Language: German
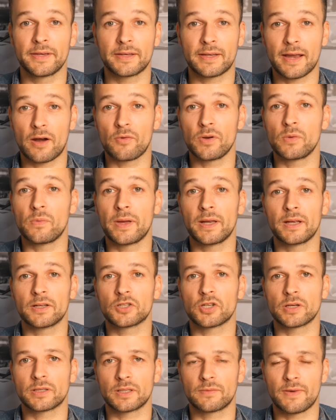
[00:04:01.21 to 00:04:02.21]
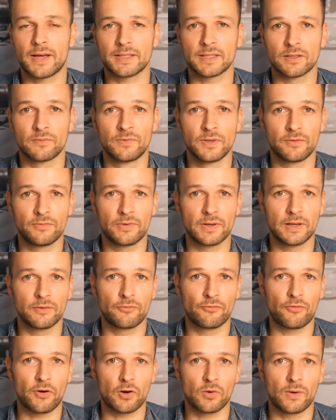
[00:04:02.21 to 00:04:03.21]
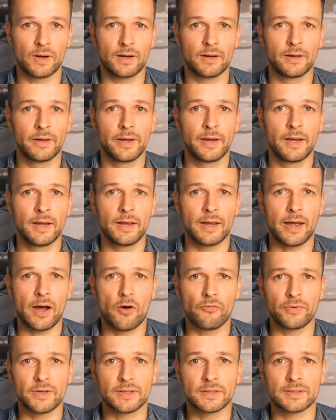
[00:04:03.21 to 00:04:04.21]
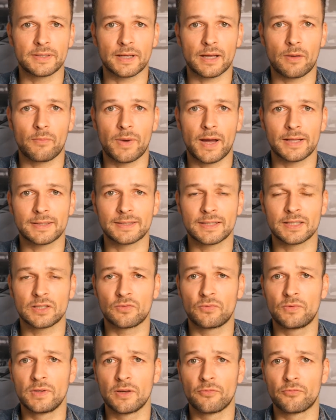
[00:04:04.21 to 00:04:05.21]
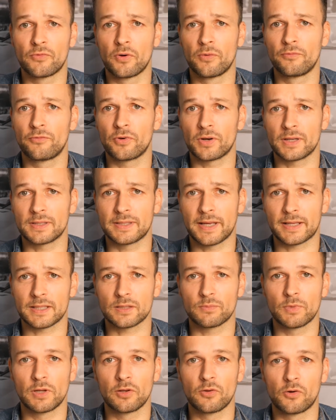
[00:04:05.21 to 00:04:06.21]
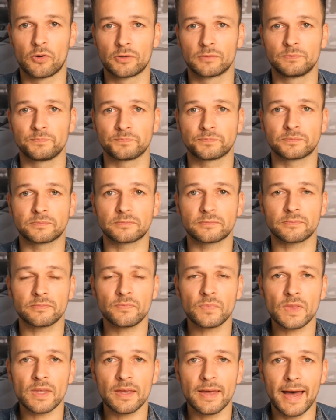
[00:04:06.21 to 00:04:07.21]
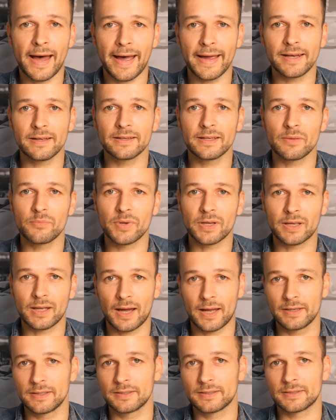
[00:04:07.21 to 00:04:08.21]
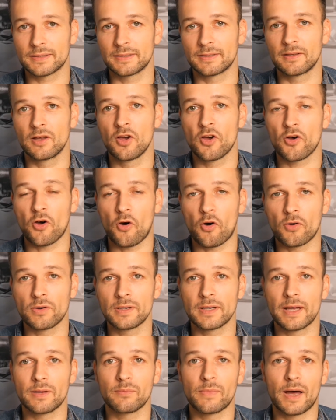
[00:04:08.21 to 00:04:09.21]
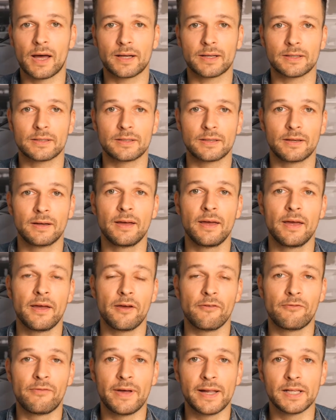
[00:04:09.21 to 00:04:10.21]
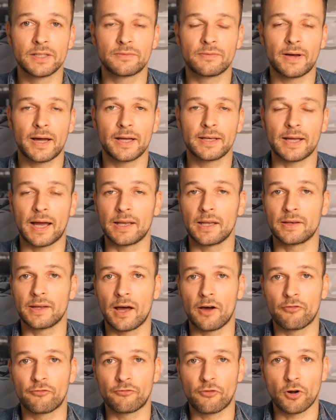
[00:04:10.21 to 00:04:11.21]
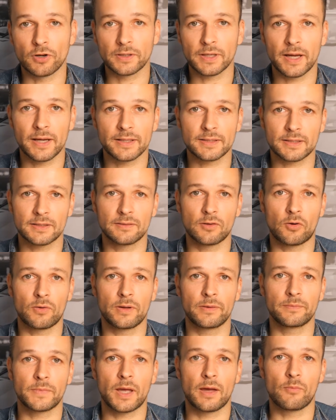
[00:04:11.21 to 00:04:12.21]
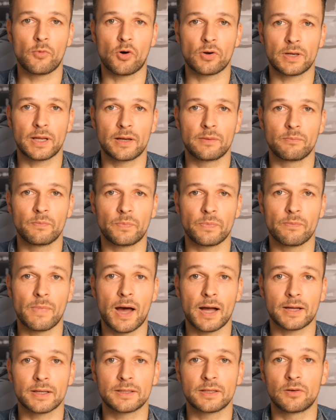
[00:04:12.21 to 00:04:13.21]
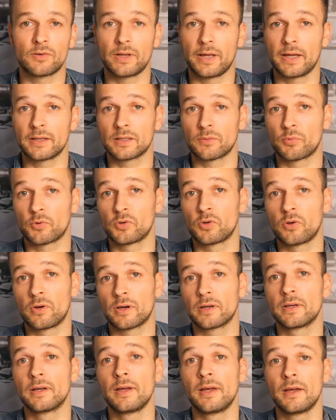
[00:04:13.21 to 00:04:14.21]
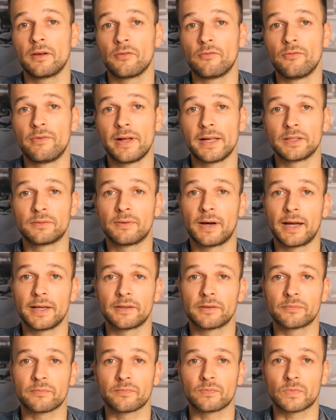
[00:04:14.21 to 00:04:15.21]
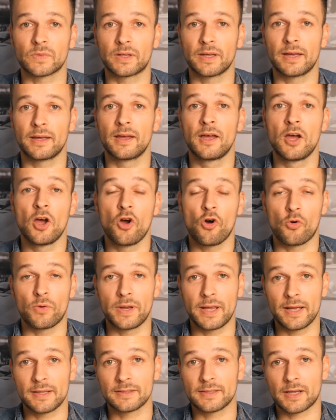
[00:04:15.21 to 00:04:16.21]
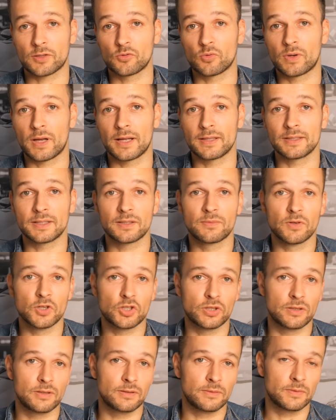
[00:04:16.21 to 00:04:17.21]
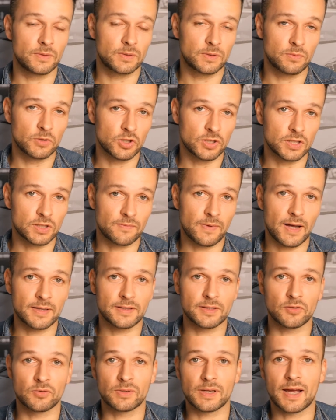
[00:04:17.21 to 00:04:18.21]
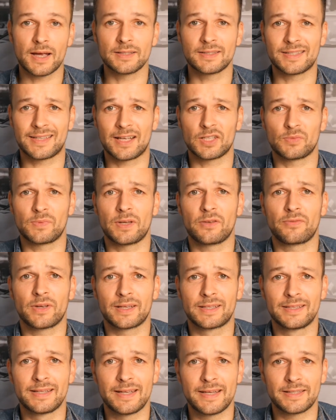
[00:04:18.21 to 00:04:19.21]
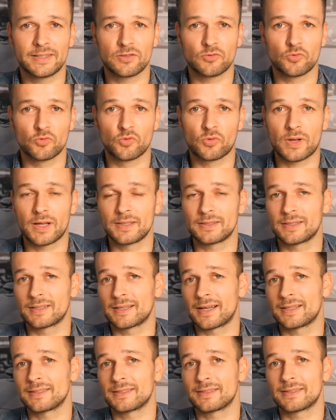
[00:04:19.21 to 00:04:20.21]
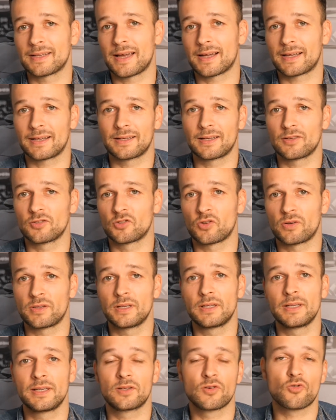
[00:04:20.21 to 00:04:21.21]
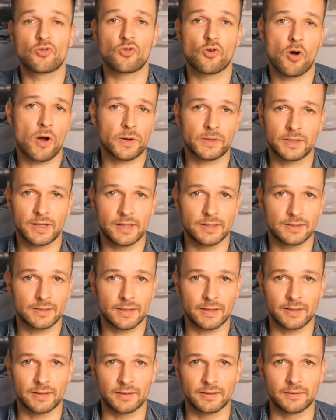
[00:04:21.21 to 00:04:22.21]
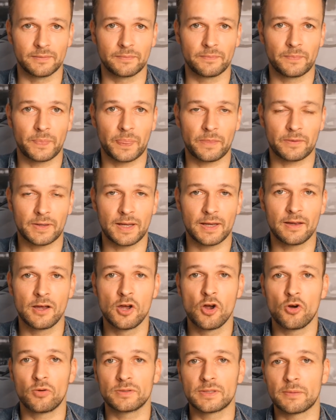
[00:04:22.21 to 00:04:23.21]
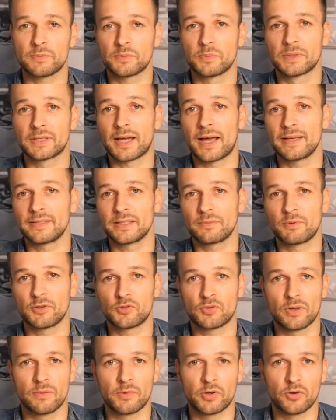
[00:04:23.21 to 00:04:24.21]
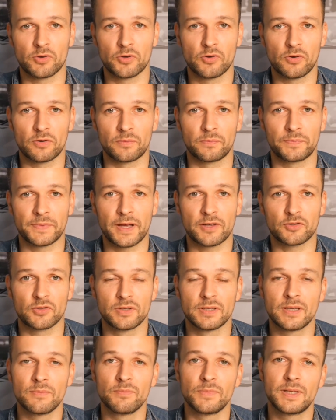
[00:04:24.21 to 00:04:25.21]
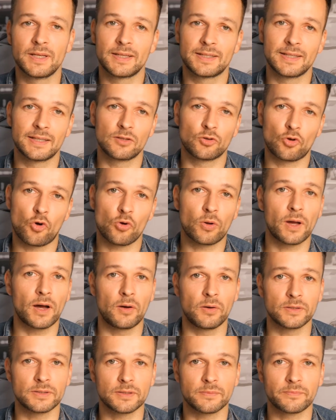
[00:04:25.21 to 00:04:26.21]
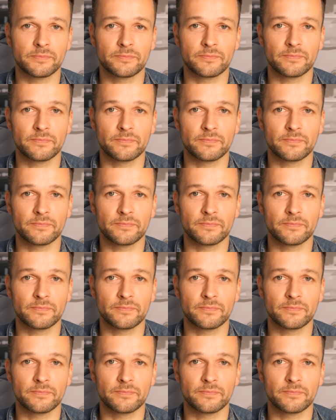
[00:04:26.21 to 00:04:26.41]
Gary Vaynerchuk, ich weiß nicht, wie viele Follower auf Instagram hat, sind es 4, 5 oder 6 Millionen einer der bekanntesten Online-Marketer weltweit, einer der erfolgreichsten ähm, Online-Marketer und Entrepreneure weltweit. Okay? Und er sagt, du kannst zwischen, zwischen 20 und 30, kannst im Endeffekt nichts tun. Du kannst den ganzen Tag in der Sonne liegen und Cocktails trinken. Okay? Und selbst mit 30 bist du immer noch jung. Also nimm dir den Druck raus.